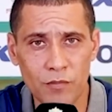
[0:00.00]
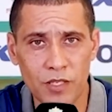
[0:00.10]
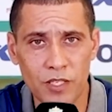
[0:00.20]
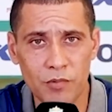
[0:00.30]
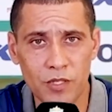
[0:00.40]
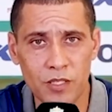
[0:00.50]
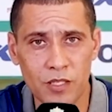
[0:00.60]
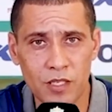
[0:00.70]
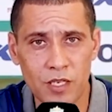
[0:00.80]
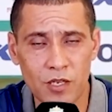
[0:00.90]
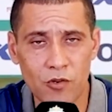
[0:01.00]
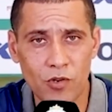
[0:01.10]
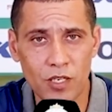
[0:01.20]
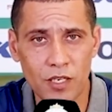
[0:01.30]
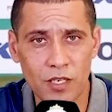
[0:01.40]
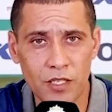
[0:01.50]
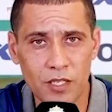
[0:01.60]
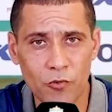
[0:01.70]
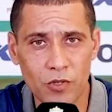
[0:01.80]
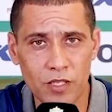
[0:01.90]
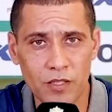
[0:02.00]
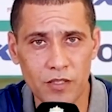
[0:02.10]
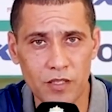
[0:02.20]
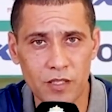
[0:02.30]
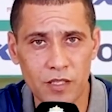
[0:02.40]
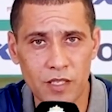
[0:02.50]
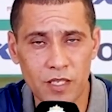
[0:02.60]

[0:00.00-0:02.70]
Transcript: المغربية وعلى الراية الوطنية